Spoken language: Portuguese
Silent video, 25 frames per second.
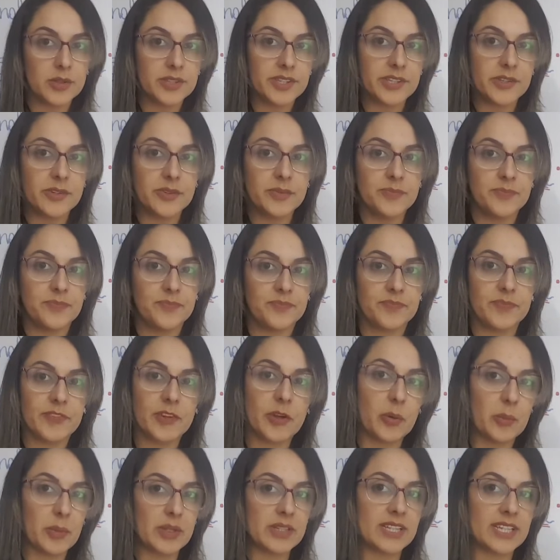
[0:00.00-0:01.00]
Rodrigo?
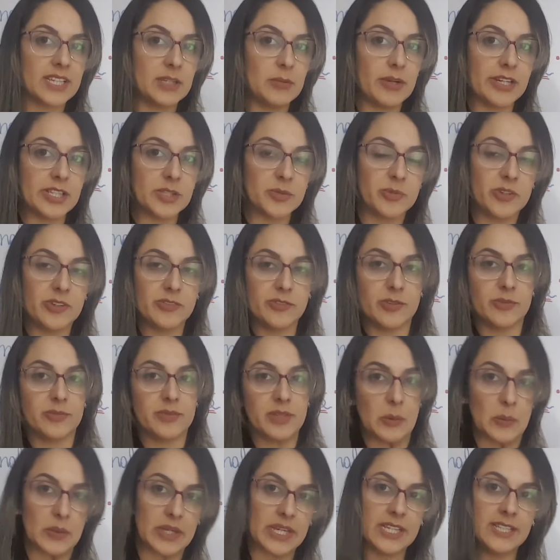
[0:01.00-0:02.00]
Comenta aqui embaixo, por favor,
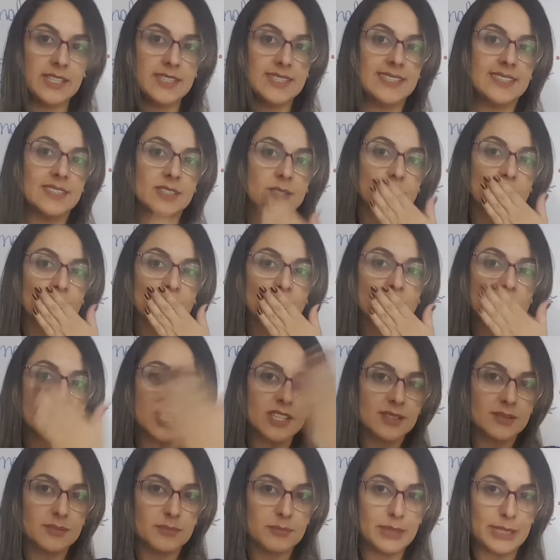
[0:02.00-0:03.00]
tá ok?
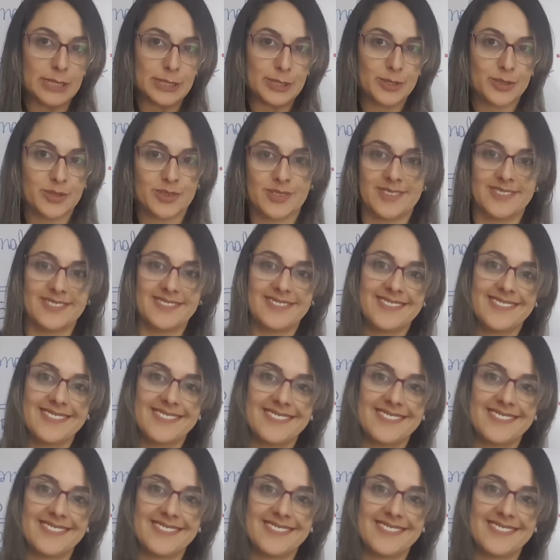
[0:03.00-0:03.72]
Beijo.